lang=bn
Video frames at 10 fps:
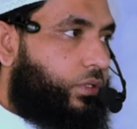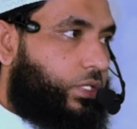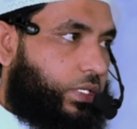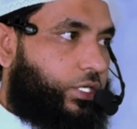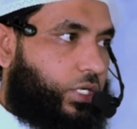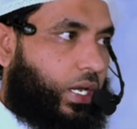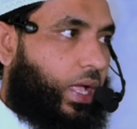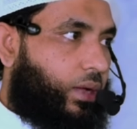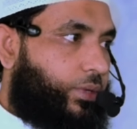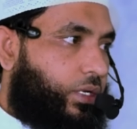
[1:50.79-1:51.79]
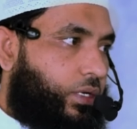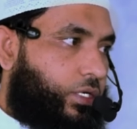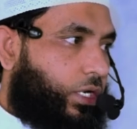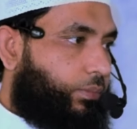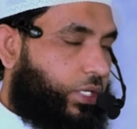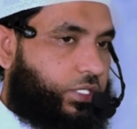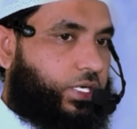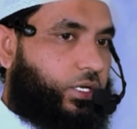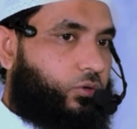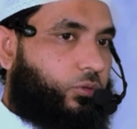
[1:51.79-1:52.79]
যেটা ইনশাল্লাহ আগামী সপ্তাহে
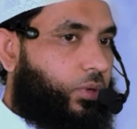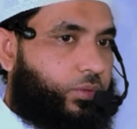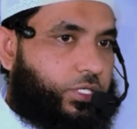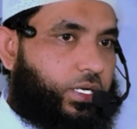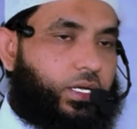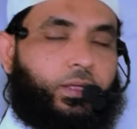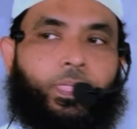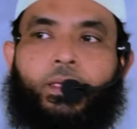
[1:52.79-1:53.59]
যেখানে খুব সেখানে